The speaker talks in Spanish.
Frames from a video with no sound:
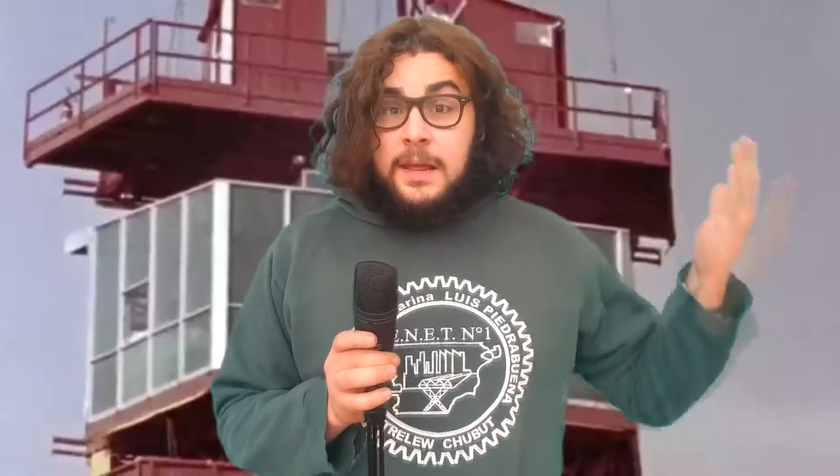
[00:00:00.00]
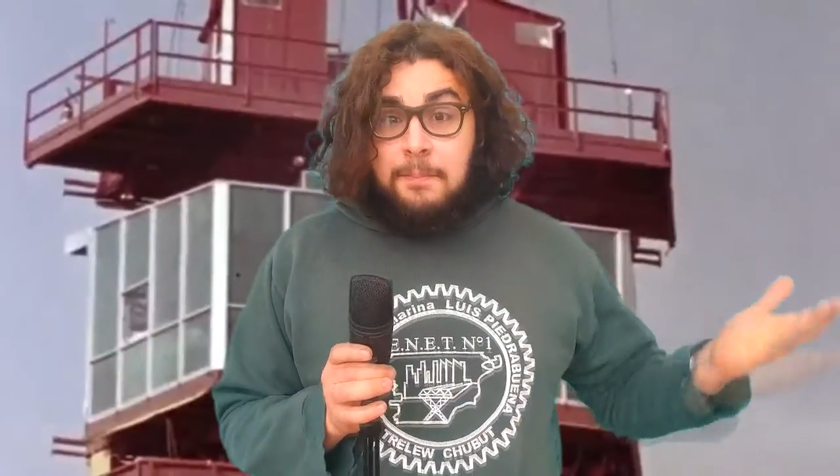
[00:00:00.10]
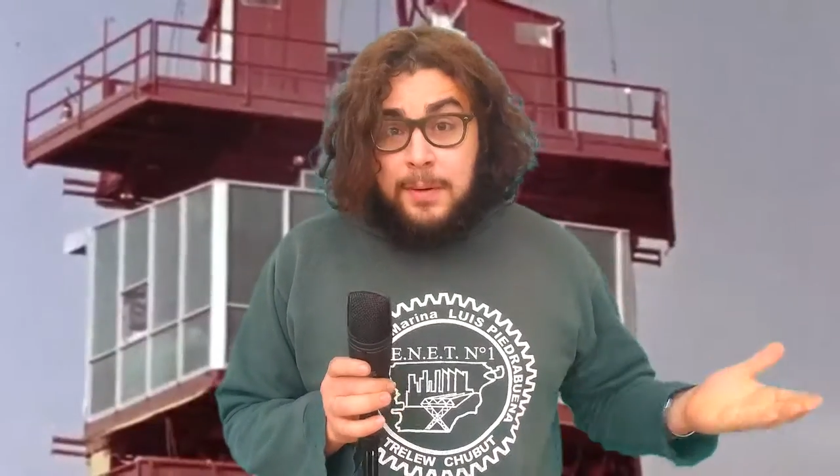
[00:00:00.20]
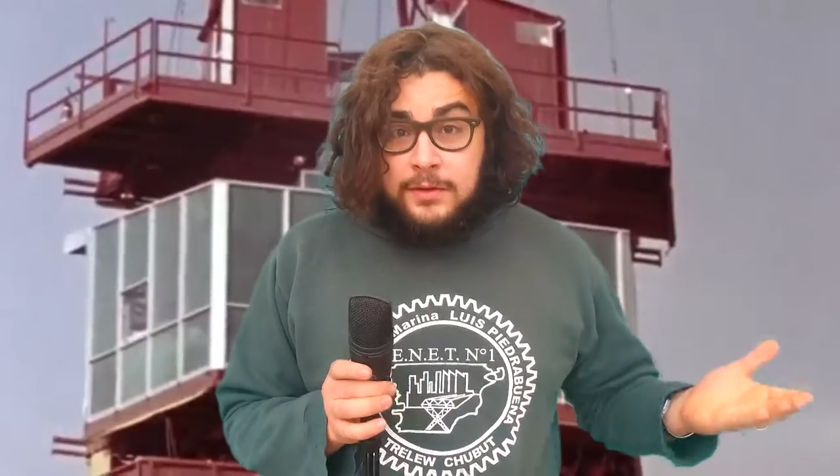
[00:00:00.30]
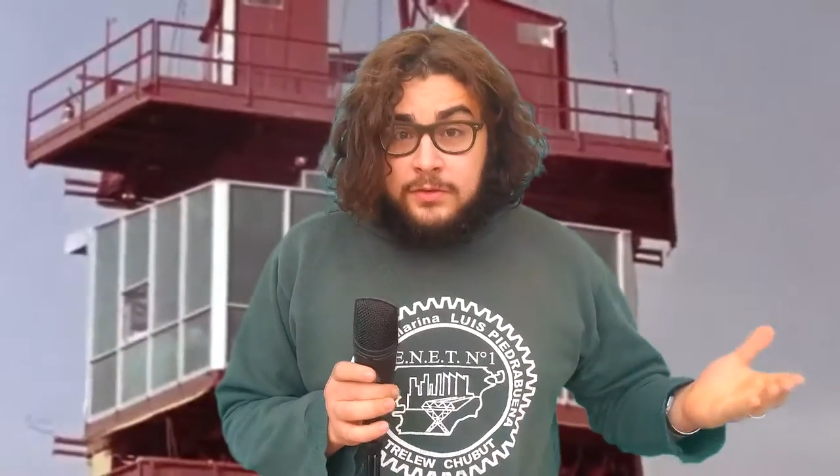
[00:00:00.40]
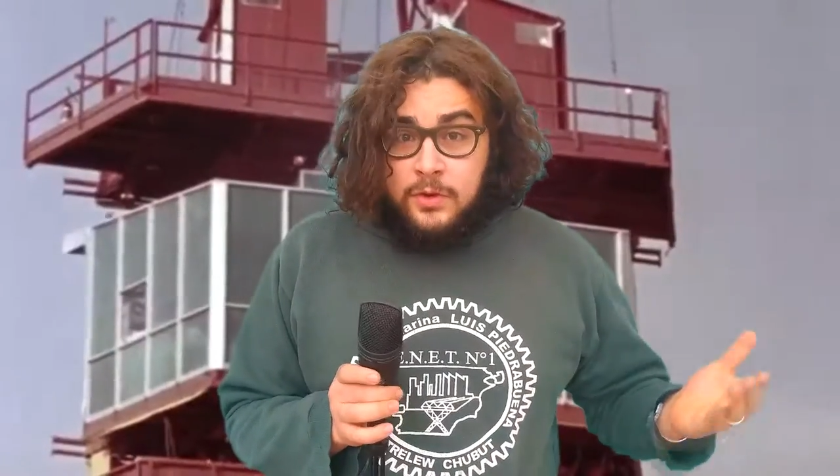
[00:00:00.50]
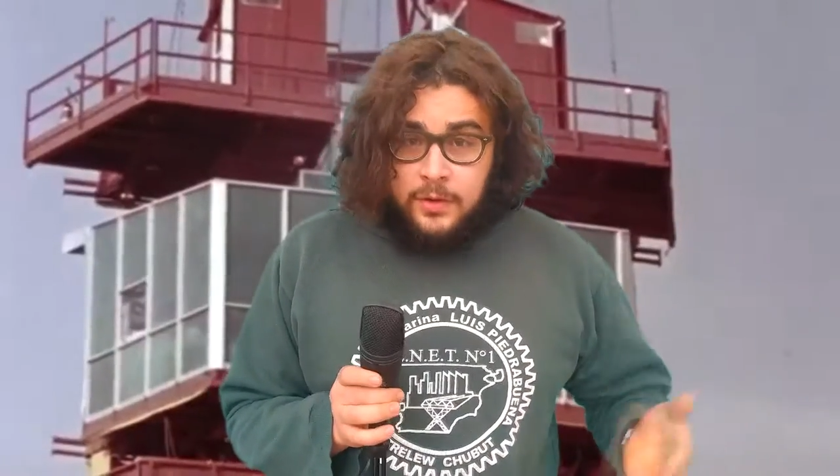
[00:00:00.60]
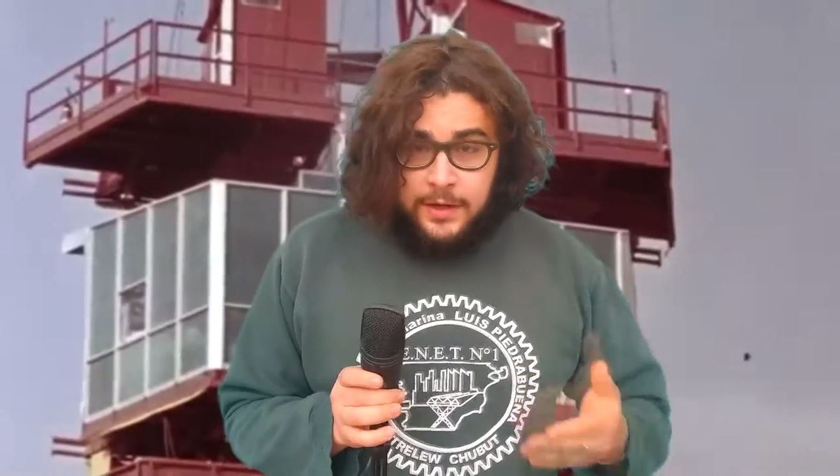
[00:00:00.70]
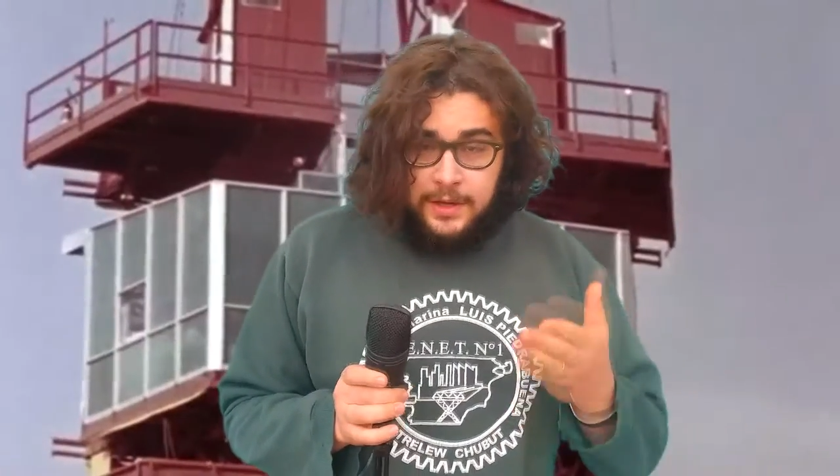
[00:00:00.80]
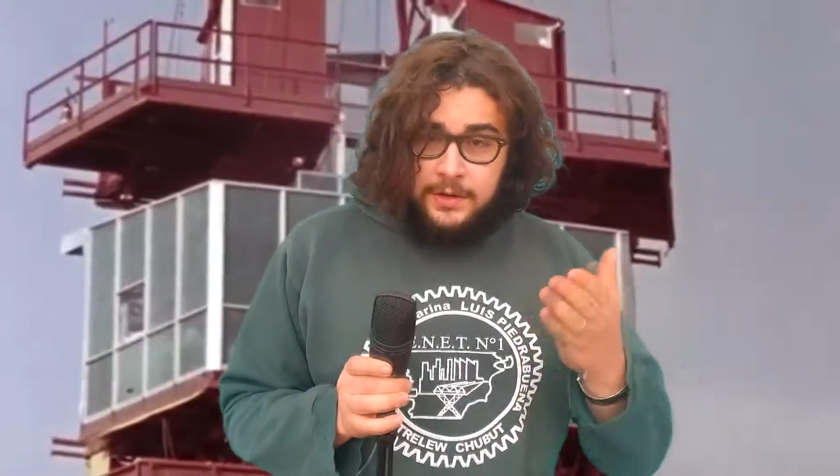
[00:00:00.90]
al
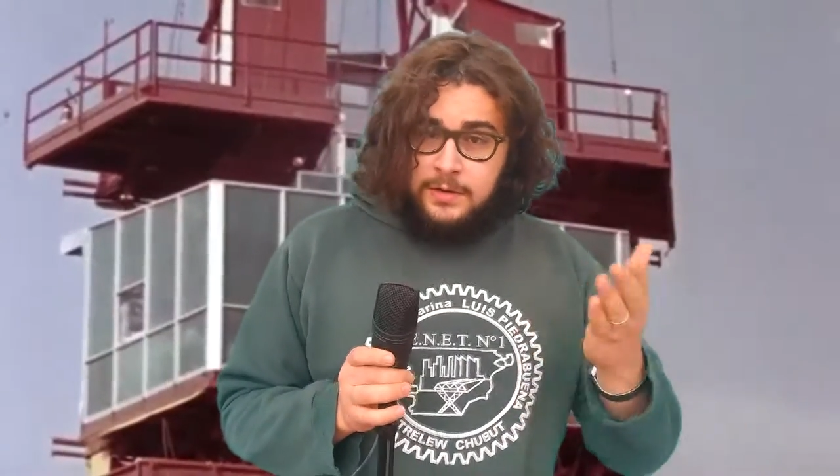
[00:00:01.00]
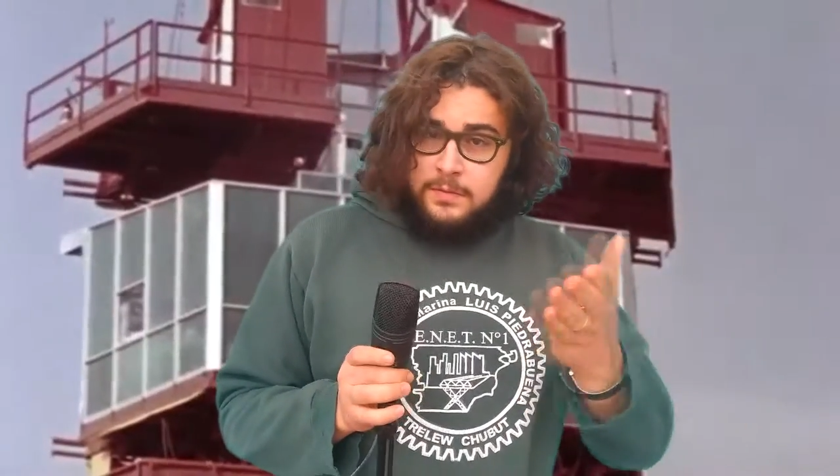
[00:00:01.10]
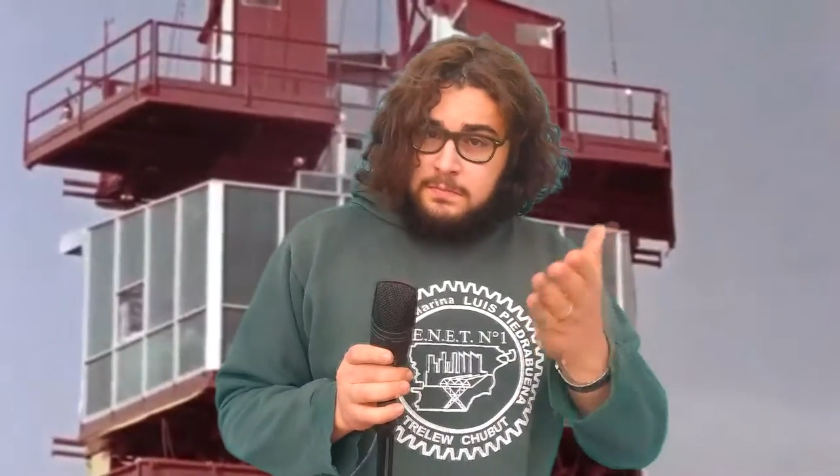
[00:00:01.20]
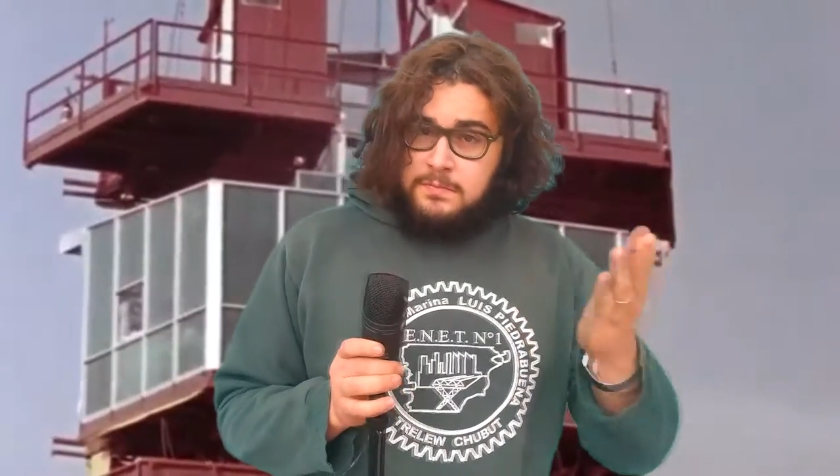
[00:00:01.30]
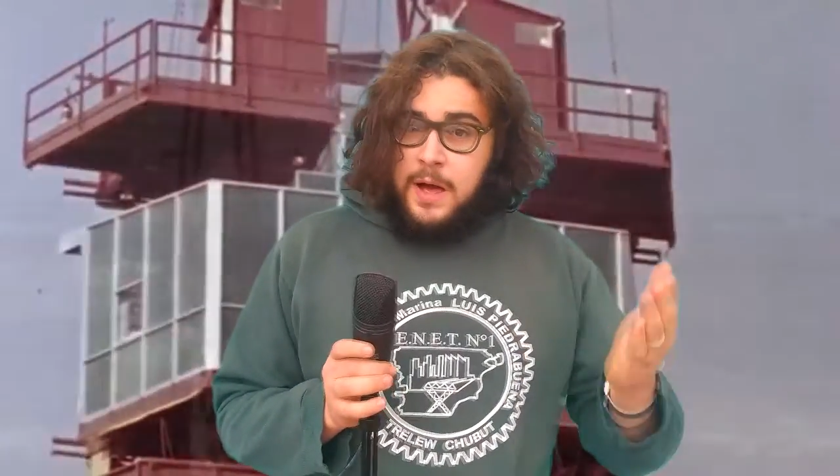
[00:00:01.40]
espacio en,